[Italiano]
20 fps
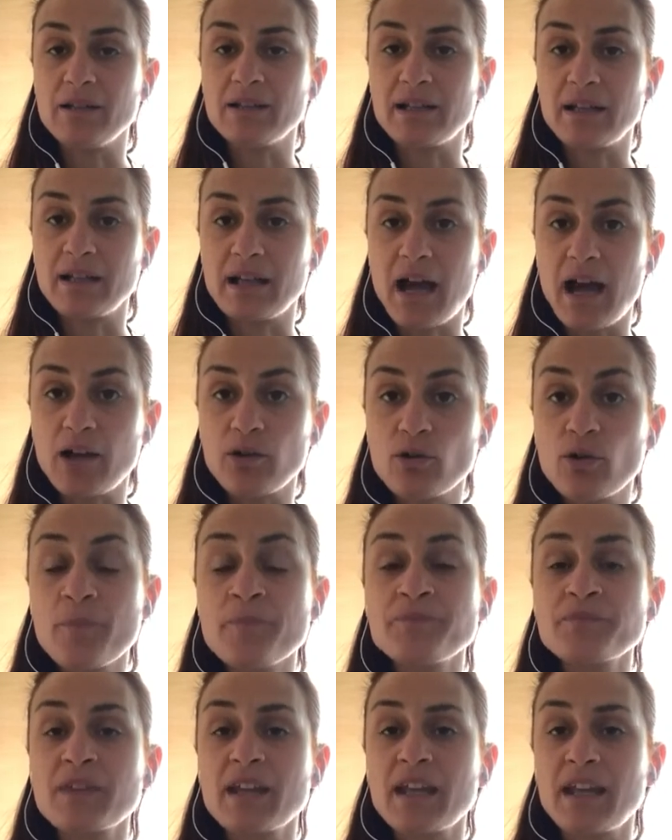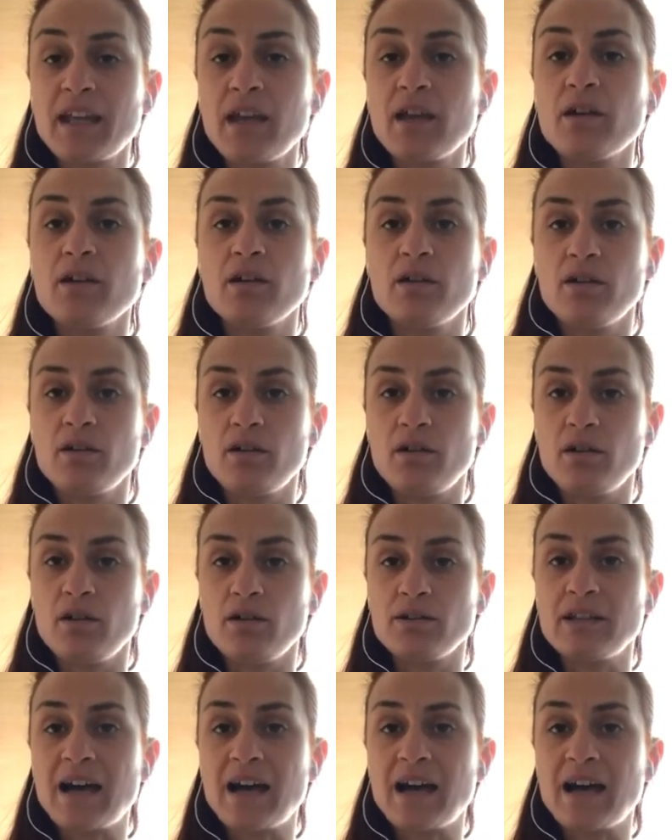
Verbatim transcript: italiano che eh,